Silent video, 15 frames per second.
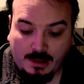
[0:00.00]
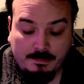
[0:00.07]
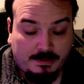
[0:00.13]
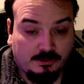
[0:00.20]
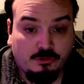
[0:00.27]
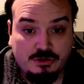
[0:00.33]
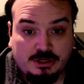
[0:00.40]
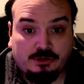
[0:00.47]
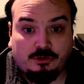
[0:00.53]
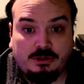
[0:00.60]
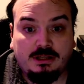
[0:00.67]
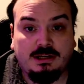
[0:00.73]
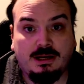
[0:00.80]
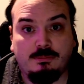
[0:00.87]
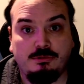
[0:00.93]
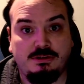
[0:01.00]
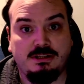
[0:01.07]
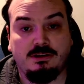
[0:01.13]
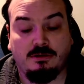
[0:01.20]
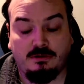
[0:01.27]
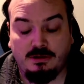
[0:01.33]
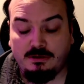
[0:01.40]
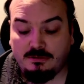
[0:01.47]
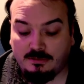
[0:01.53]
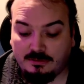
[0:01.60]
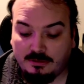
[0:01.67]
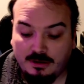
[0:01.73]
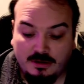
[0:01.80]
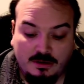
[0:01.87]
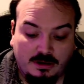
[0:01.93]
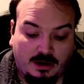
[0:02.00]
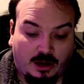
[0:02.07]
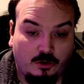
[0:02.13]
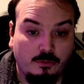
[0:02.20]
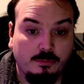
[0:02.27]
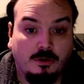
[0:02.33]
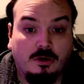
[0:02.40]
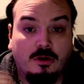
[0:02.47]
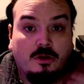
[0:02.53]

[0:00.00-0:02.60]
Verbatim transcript: parce que j'attendais que la boutique en ligne euh, allume.